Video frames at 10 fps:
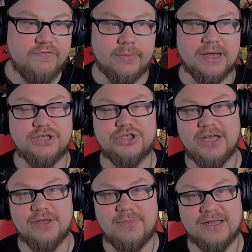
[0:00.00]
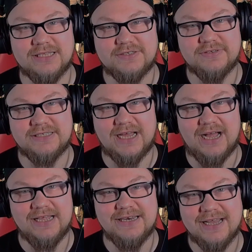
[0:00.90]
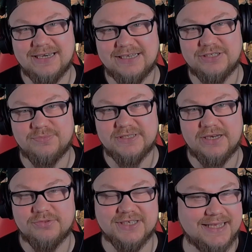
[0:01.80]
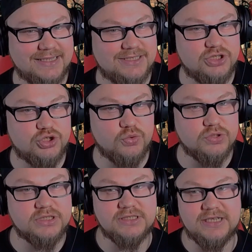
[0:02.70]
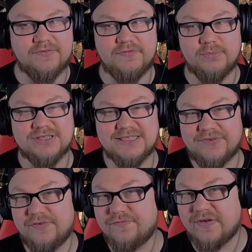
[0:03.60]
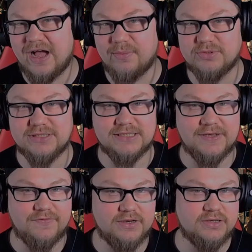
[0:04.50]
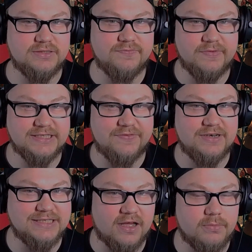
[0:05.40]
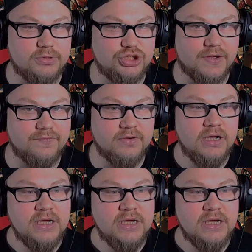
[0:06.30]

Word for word: Wir haben recht schnell gemerkt, dass wir da inhaltlich so ein bisschen an unsere Grenzen stoßen, denn wir müssen sehr viel fahren, müssen sehr, viel, sehr viele Sachen beschaffen.